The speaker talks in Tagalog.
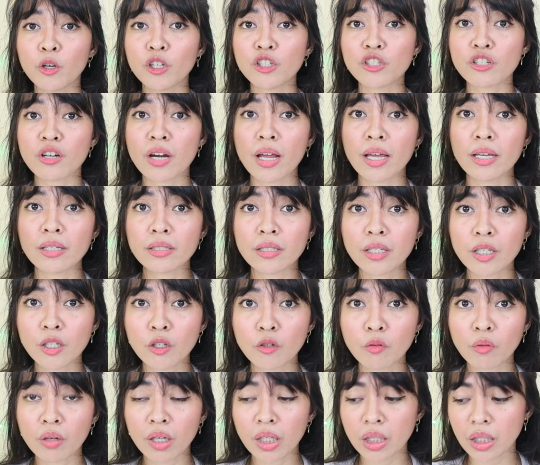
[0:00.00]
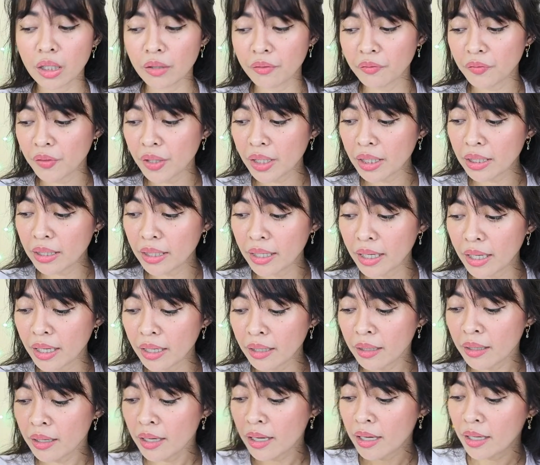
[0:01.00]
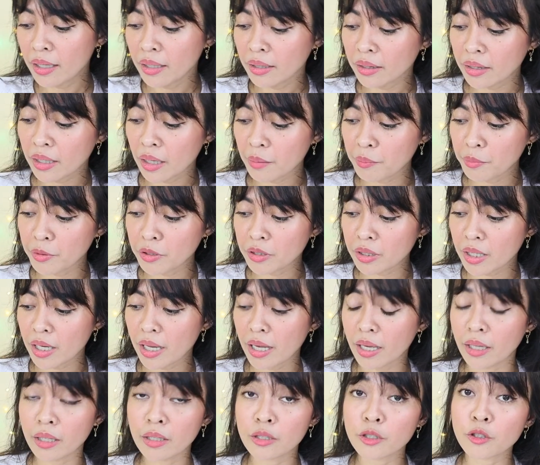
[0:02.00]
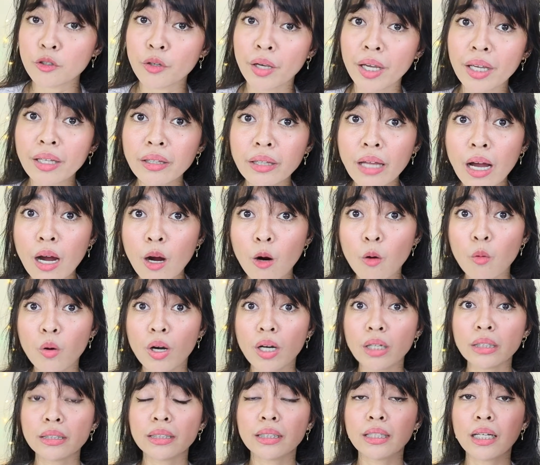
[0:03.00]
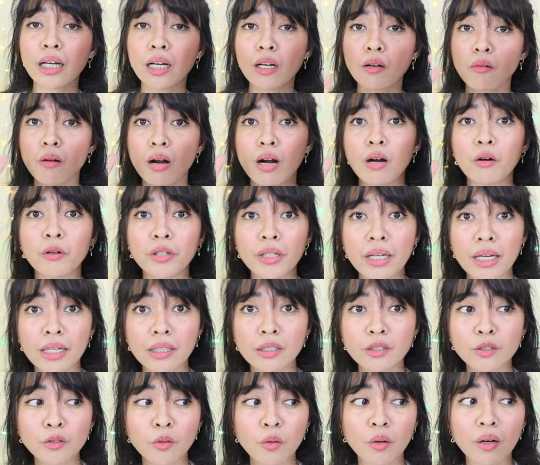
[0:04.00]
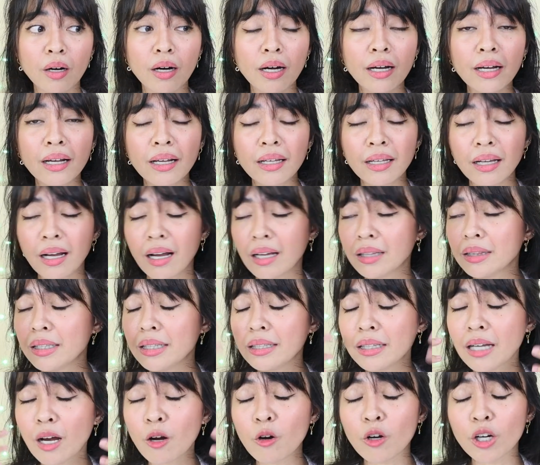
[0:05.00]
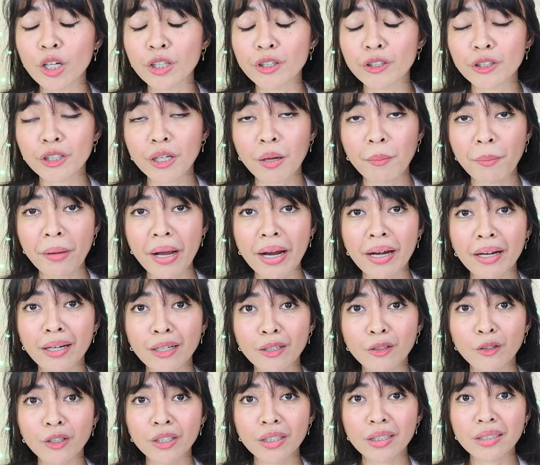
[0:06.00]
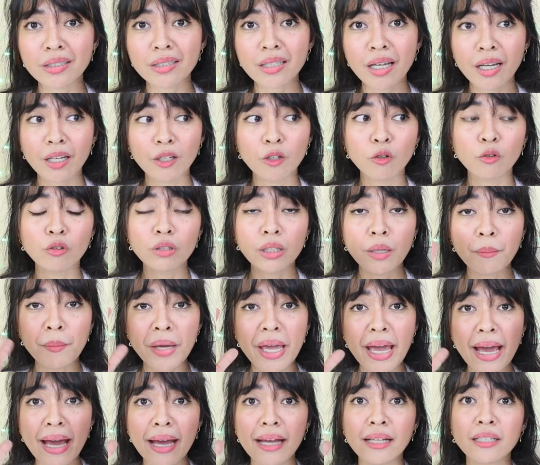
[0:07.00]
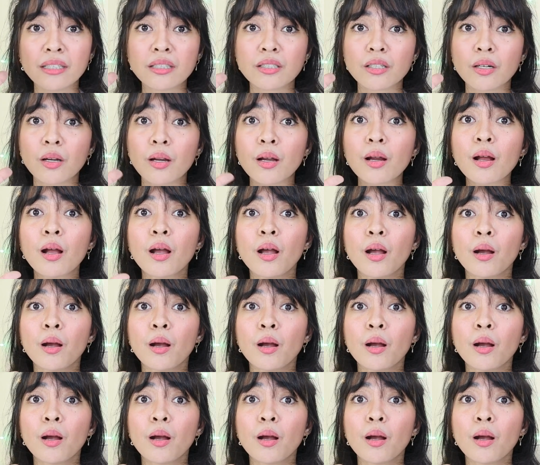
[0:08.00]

moisturizing yung kanyang feeling. Tapos, ayan. So, 8 hours ginagawa ko yan. So, hindi na ako ganun ka-paranoid kasi I know na my hands are